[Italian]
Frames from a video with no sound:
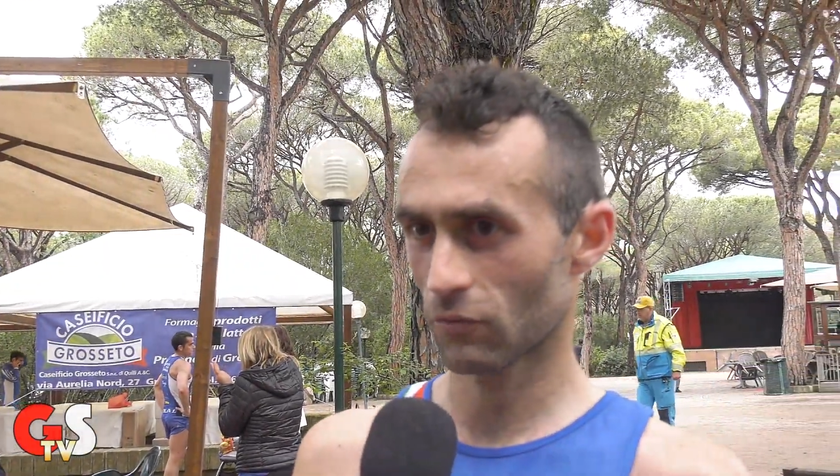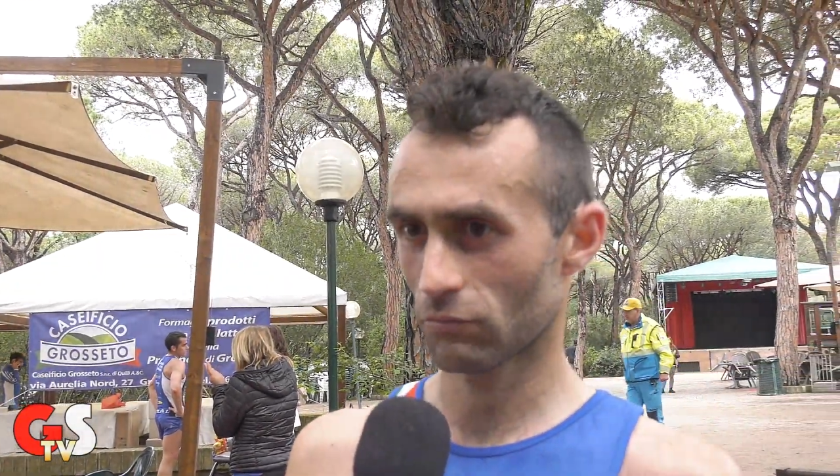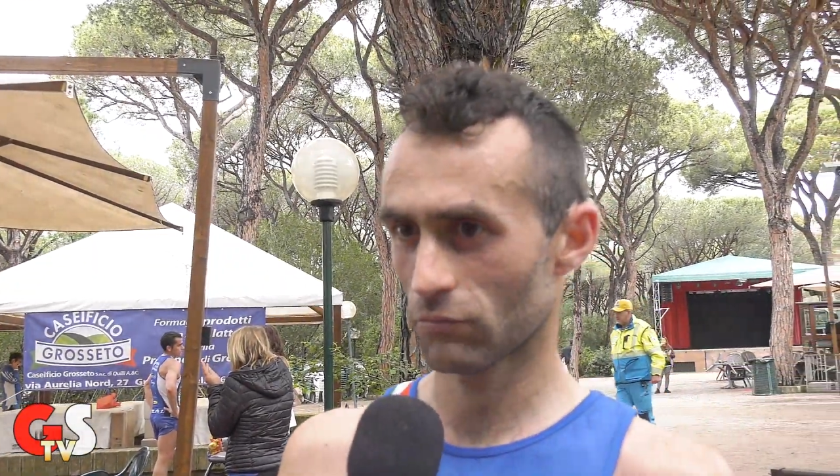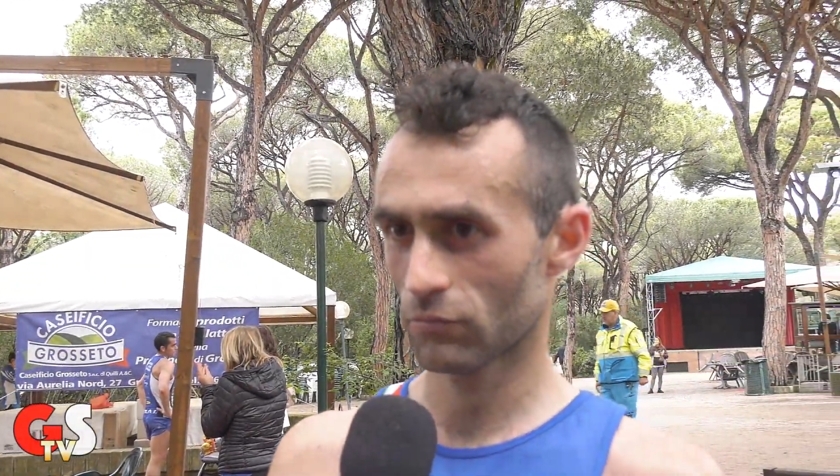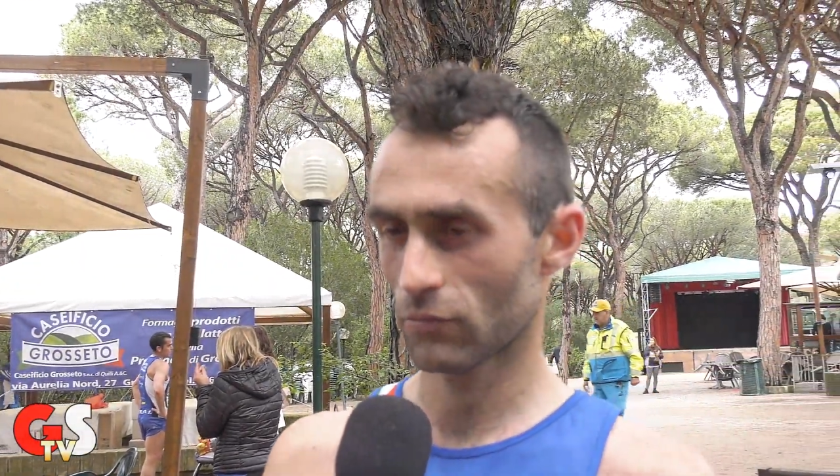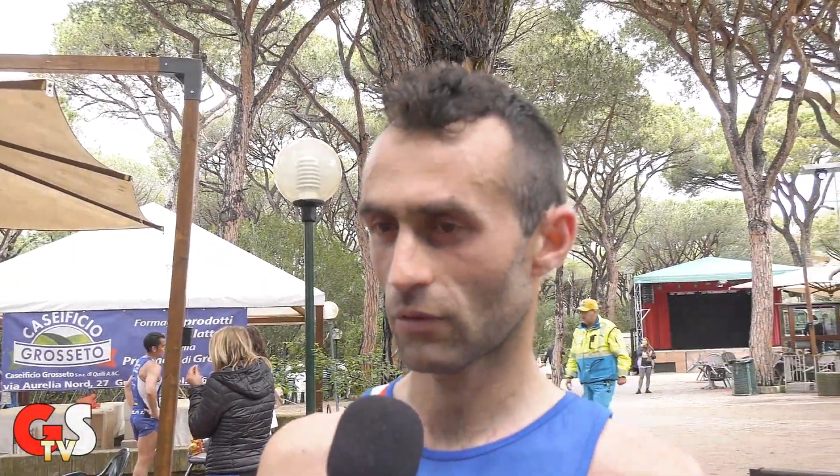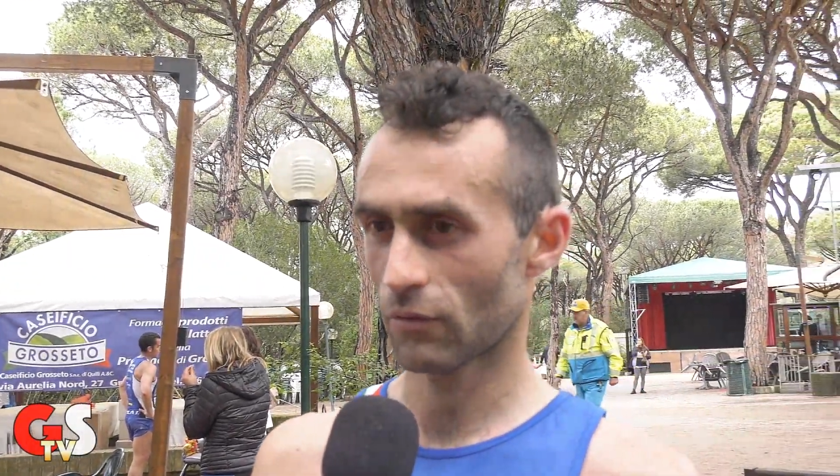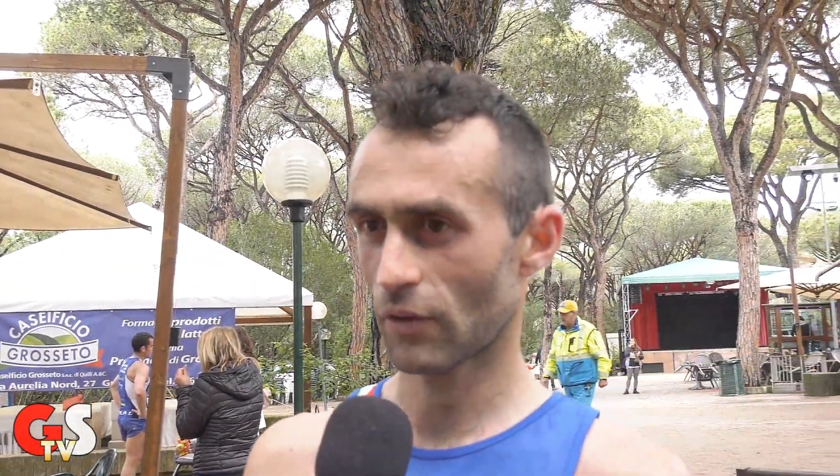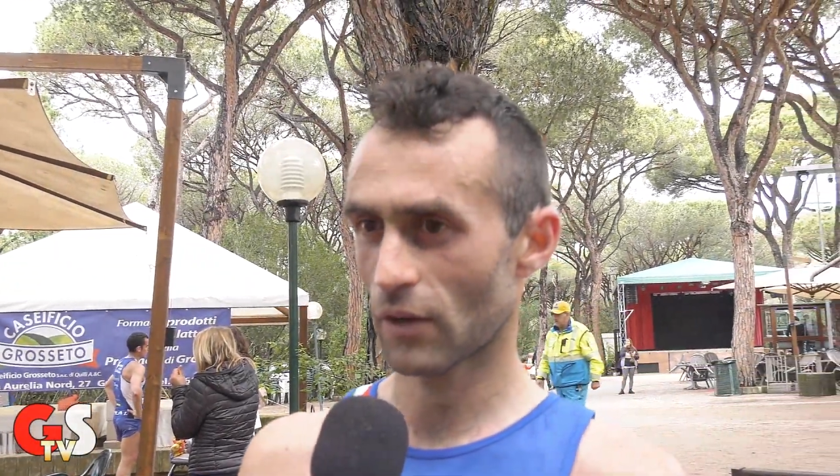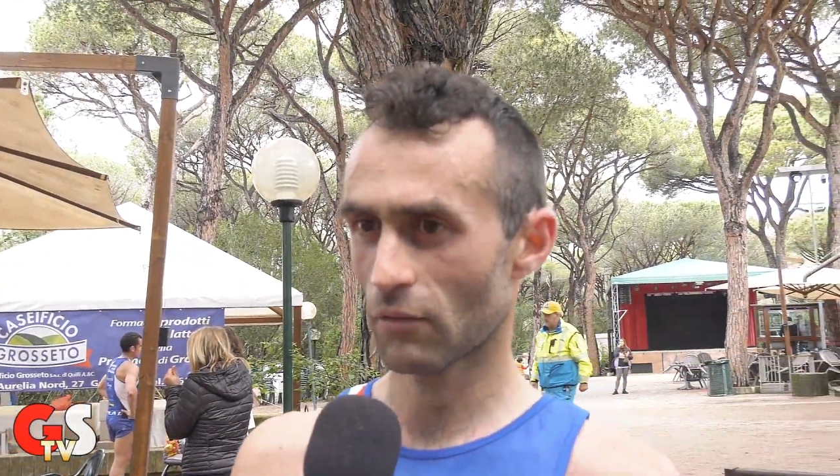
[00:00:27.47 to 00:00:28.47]
mm,
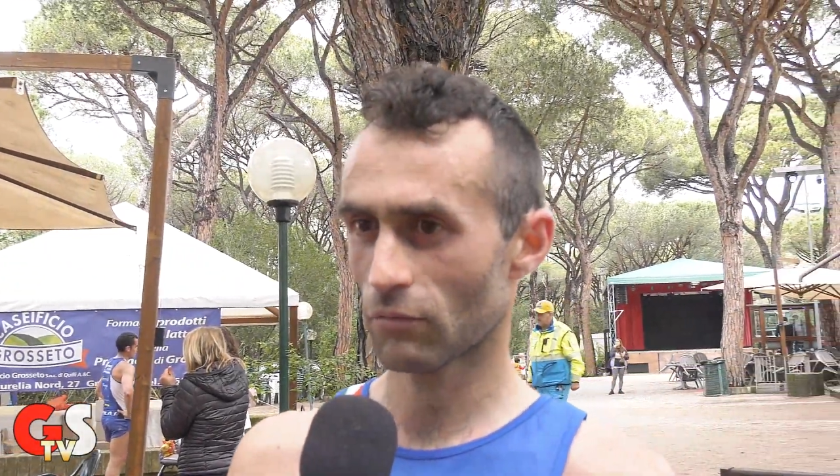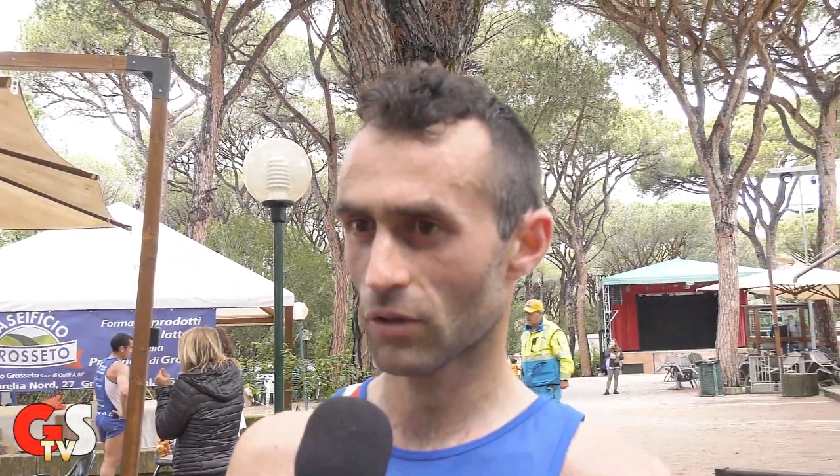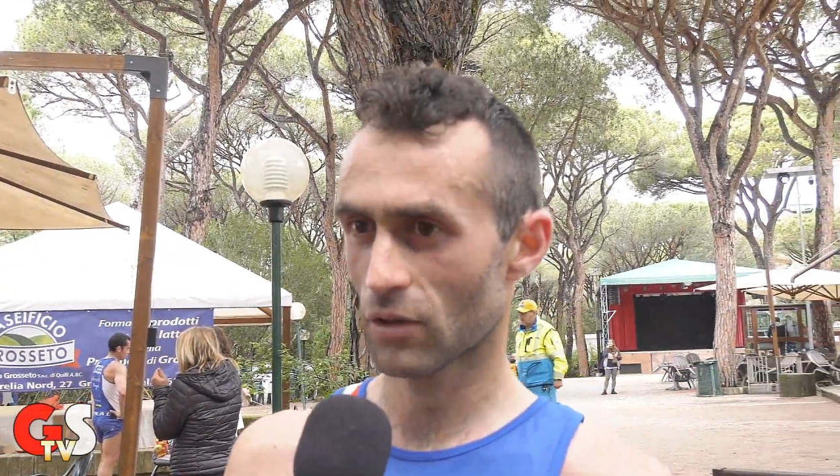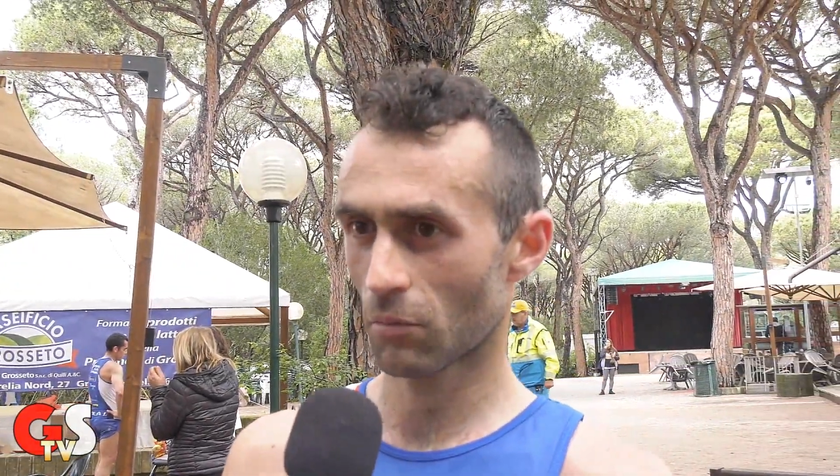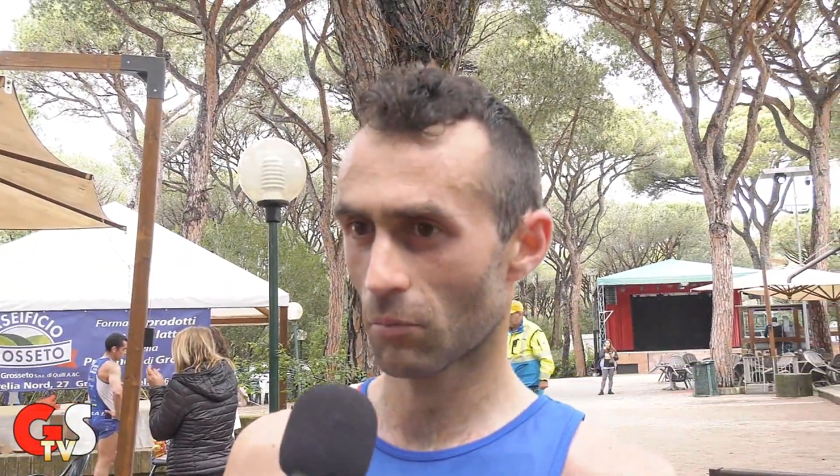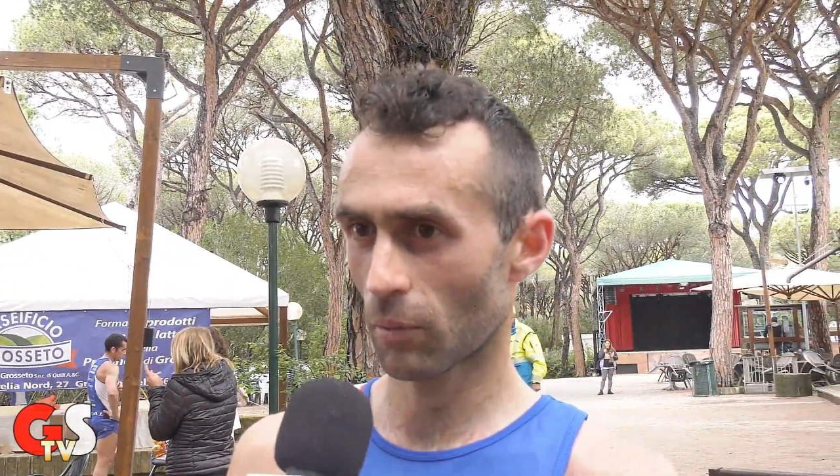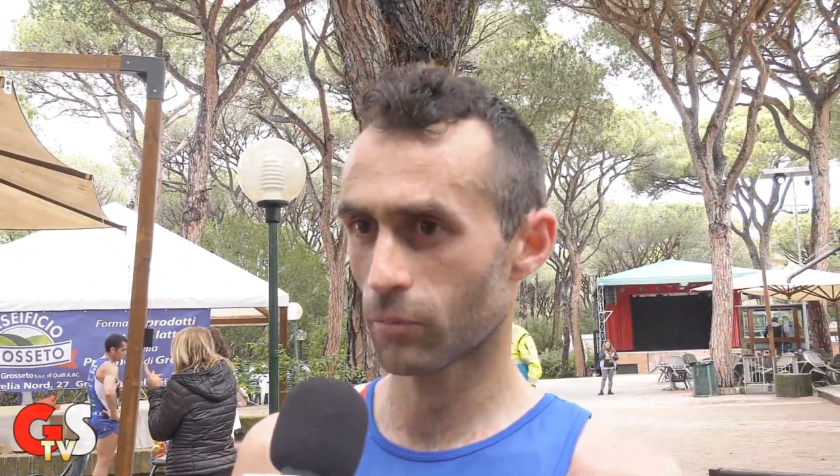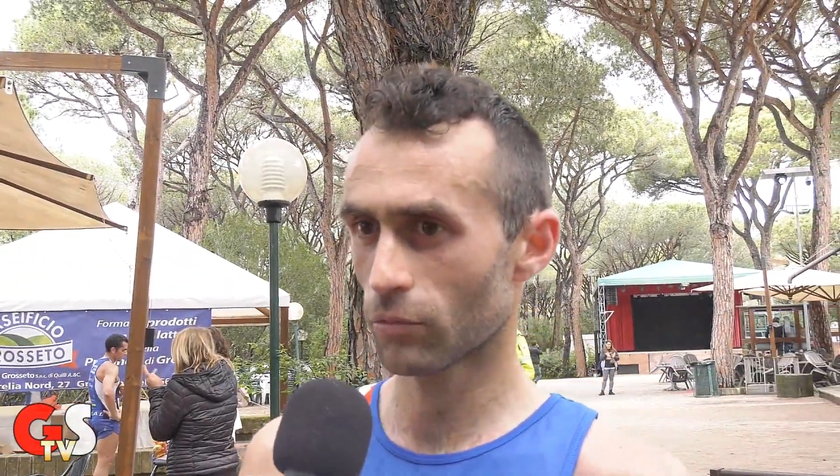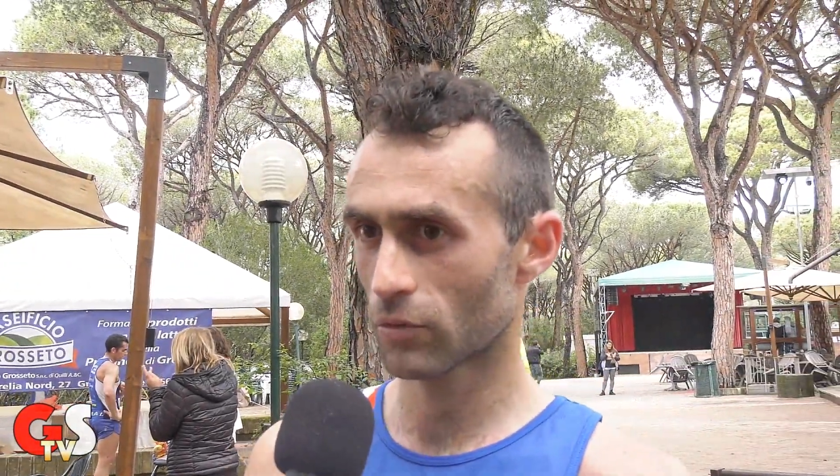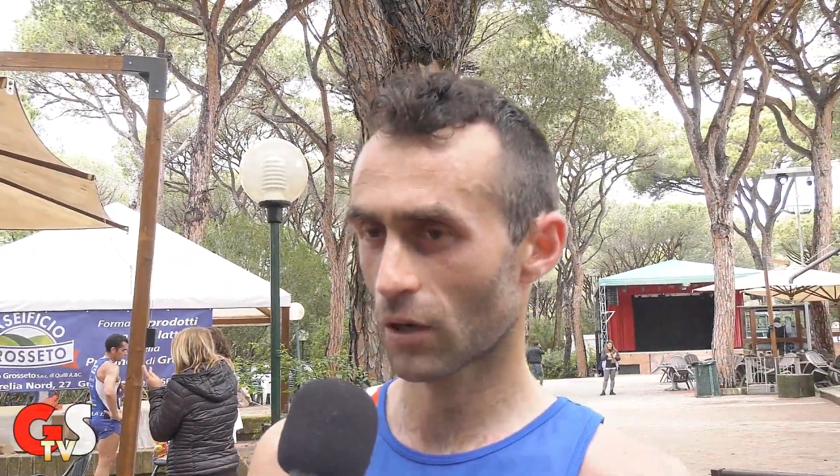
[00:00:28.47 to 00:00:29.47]
fare un ritmo un po' più